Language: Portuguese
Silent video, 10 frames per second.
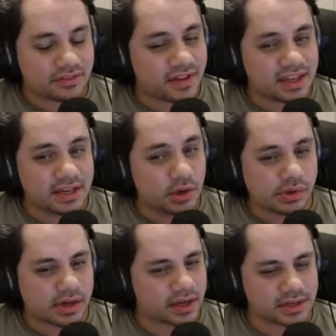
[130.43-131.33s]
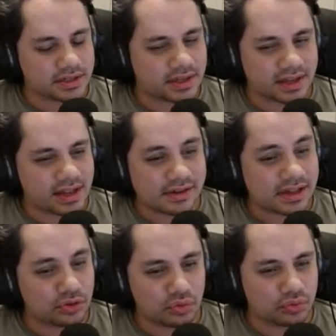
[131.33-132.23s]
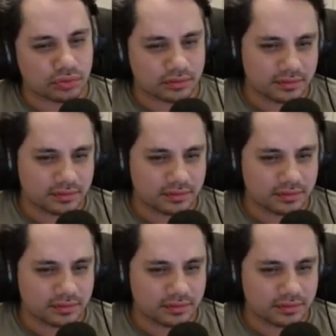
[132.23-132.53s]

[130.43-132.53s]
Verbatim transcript: fake news, cara. A gente tem que analisar tudo.